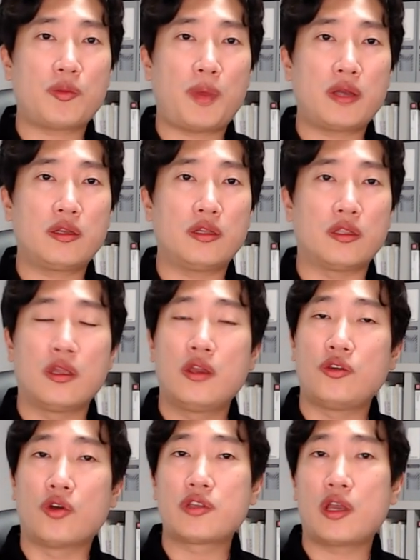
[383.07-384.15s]
파는
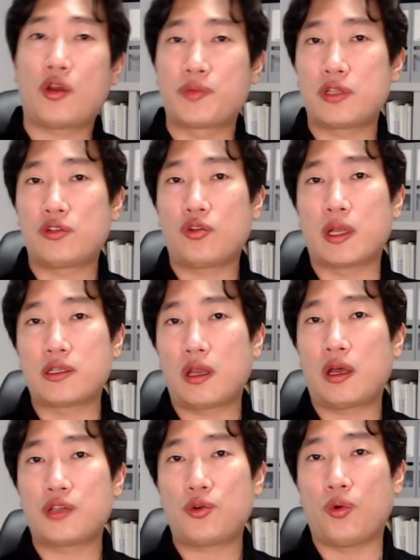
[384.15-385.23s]
영세한 업체들도
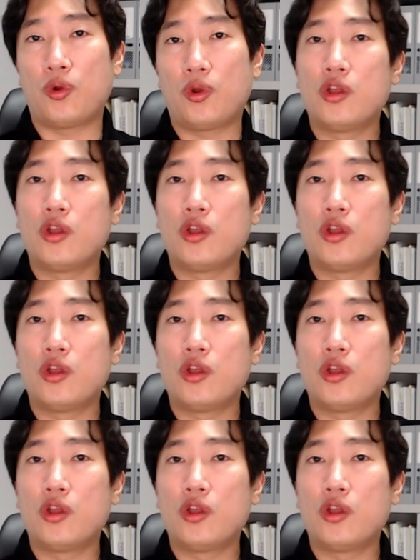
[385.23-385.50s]
마찬가지로